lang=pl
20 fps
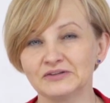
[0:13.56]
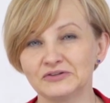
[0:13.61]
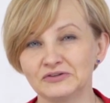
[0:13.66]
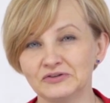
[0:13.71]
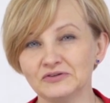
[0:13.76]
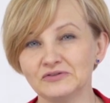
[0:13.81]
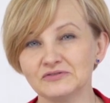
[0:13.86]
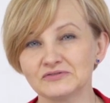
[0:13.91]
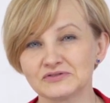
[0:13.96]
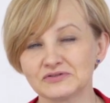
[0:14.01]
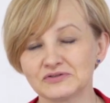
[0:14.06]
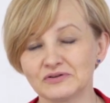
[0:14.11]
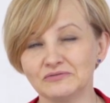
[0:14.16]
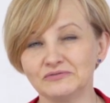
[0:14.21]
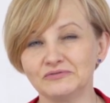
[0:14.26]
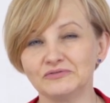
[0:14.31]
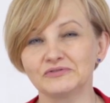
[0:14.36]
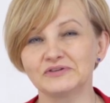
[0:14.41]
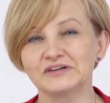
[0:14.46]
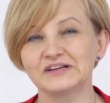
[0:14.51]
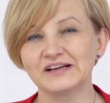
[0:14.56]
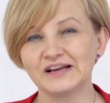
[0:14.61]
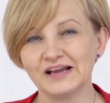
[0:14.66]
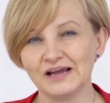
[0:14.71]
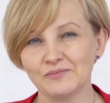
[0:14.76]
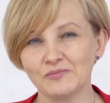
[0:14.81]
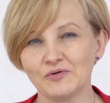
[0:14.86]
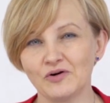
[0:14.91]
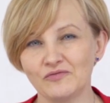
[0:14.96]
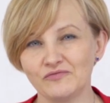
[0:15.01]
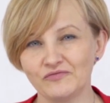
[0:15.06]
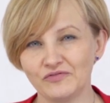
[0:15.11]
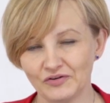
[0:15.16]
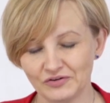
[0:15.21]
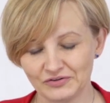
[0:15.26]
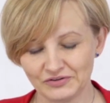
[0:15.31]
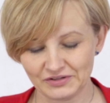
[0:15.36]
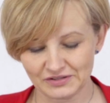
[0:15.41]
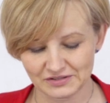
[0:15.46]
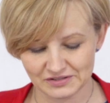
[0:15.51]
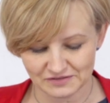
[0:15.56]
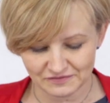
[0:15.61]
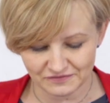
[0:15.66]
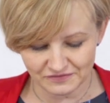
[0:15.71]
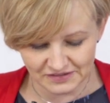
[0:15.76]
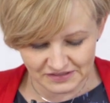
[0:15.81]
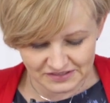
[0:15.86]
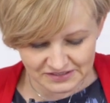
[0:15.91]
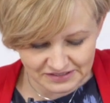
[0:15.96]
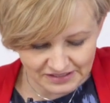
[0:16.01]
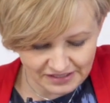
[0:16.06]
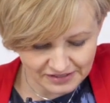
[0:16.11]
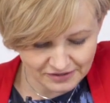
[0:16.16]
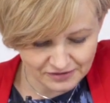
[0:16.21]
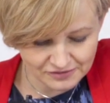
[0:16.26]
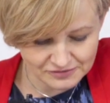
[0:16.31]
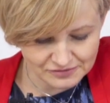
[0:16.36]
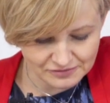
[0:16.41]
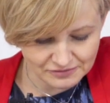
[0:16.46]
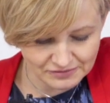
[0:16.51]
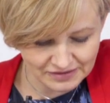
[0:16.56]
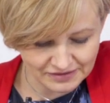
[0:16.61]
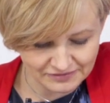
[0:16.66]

to są to gramofony z wystającą